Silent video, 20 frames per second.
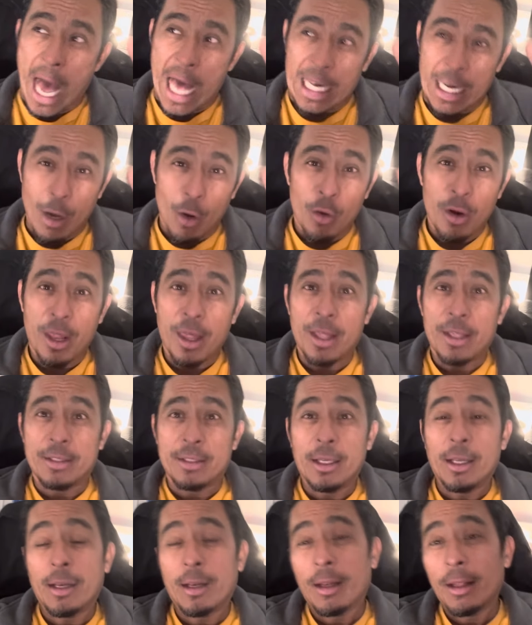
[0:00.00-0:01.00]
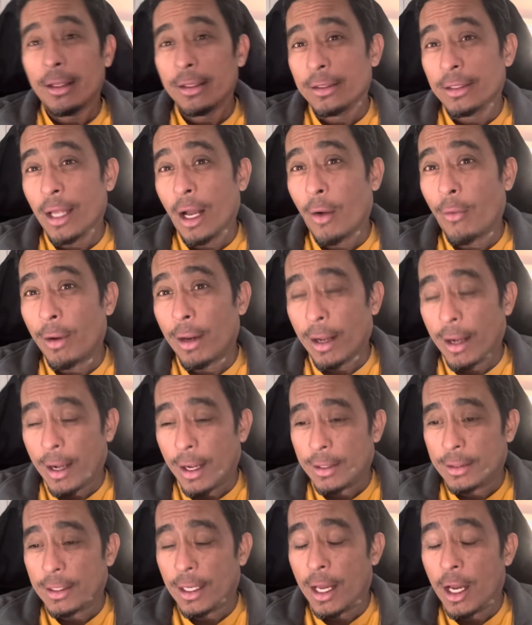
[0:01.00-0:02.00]
la hora de hacer reestaco la
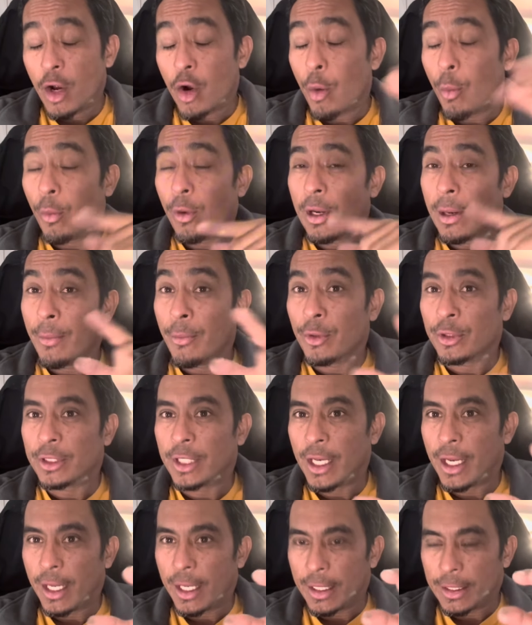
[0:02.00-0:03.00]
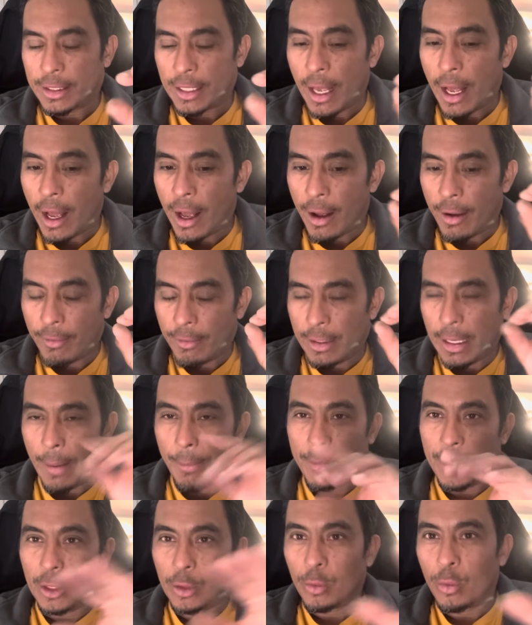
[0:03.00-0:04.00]
casa, como les mostré que está la
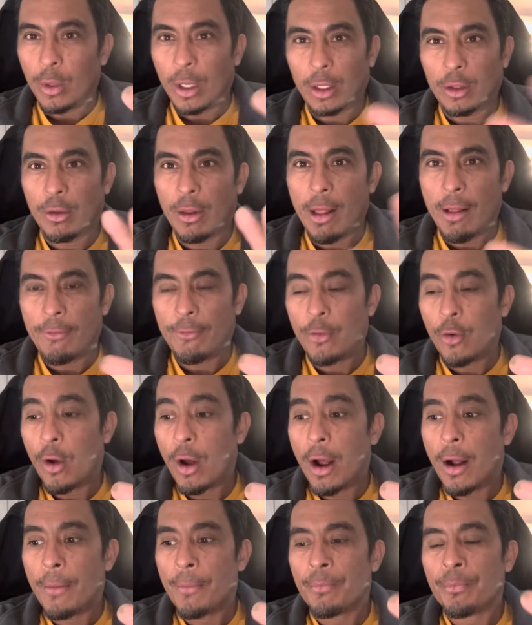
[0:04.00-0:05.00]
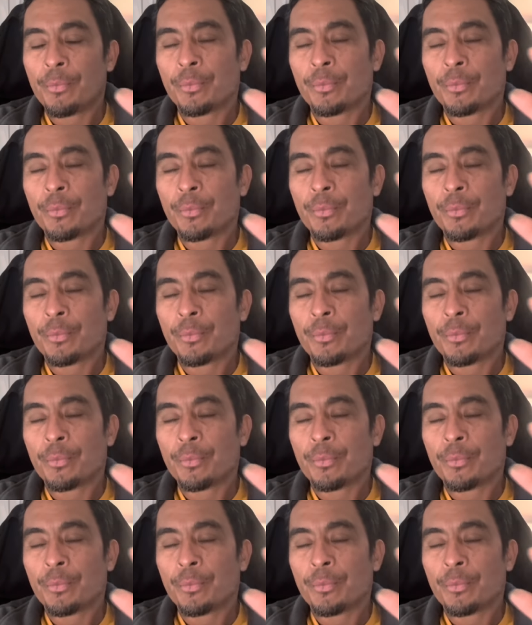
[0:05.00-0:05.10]
pintura toda floja,